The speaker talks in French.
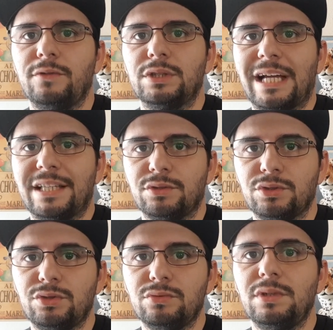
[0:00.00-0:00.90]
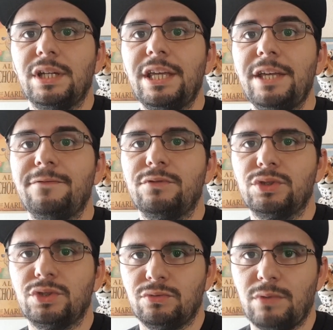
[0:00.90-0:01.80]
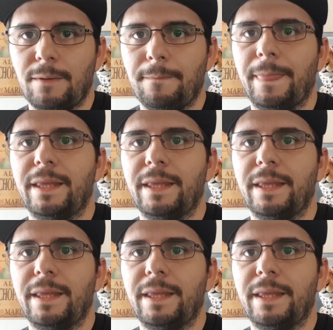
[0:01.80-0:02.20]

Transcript: votre attention et vos soins.